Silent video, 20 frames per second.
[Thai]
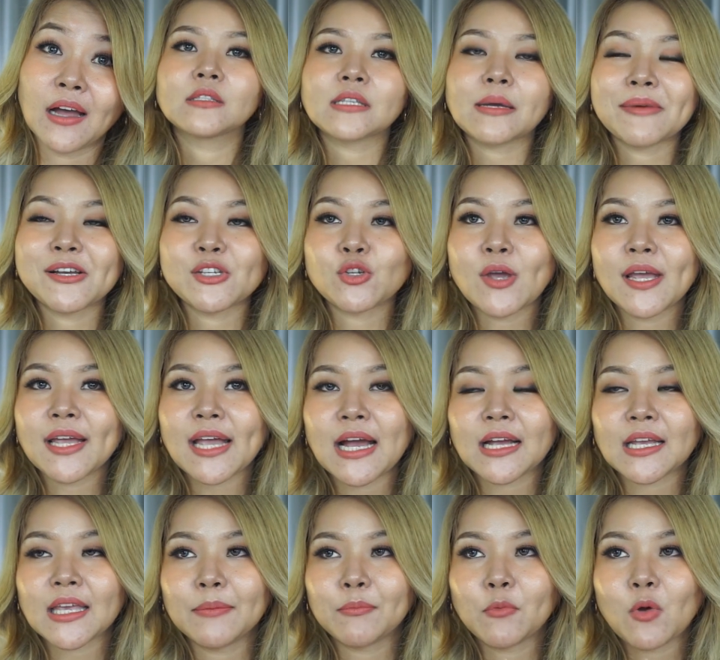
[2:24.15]
จะมาช่วยกัก
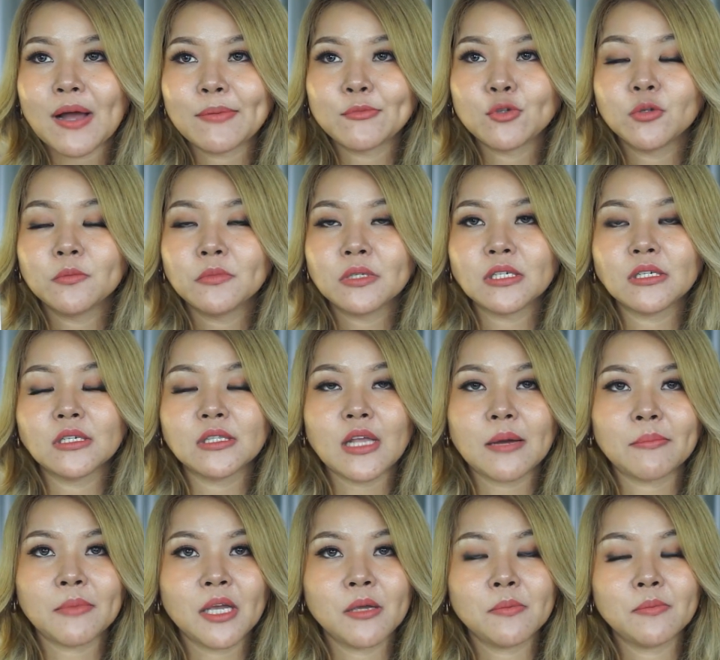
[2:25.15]
เก็บความชุ่มชื้น
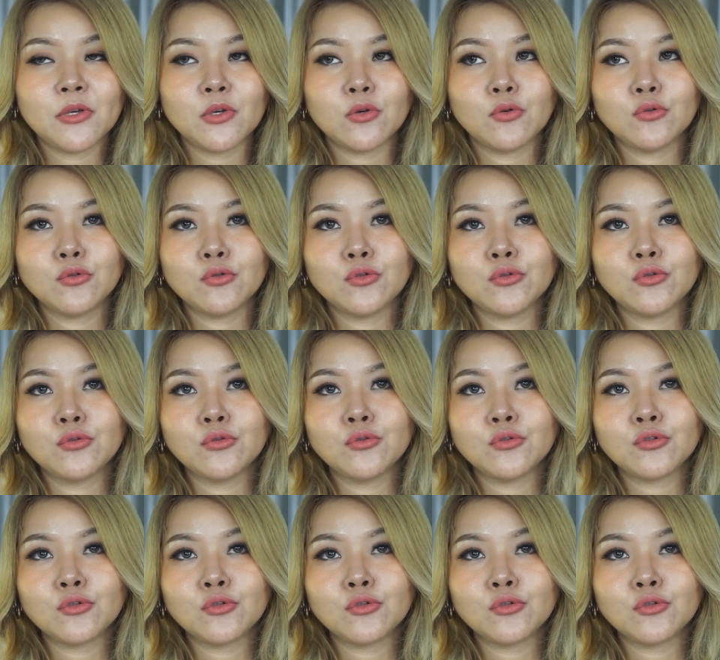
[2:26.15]
ทำให้ผิวดู